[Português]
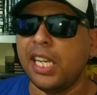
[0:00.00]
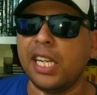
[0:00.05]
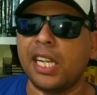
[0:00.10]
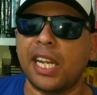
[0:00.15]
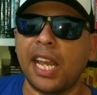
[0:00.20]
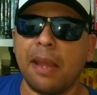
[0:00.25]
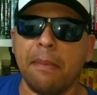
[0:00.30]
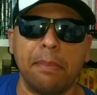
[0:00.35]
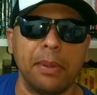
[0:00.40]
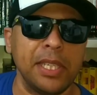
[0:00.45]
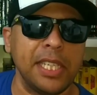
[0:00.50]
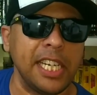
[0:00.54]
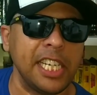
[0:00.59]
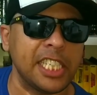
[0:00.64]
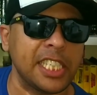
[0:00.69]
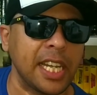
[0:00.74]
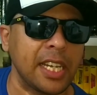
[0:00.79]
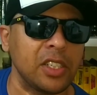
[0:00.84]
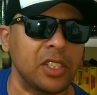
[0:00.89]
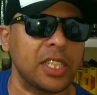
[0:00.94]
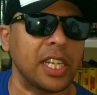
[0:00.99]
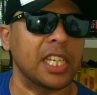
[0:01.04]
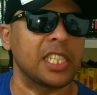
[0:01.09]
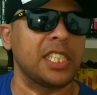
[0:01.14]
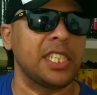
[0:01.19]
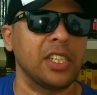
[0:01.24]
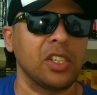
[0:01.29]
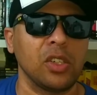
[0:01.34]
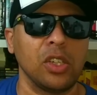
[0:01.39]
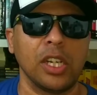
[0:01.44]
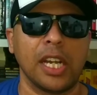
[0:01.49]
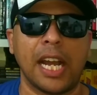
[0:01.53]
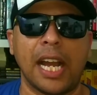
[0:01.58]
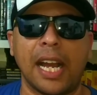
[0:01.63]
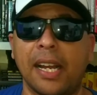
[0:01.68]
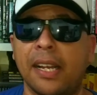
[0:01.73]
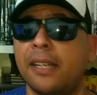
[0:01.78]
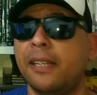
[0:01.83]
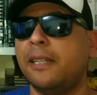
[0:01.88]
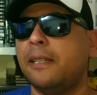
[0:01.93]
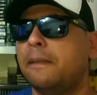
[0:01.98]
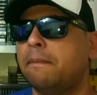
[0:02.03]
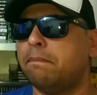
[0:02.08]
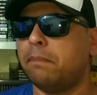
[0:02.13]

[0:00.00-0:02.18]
E quem poderia estar no terceiro lugar?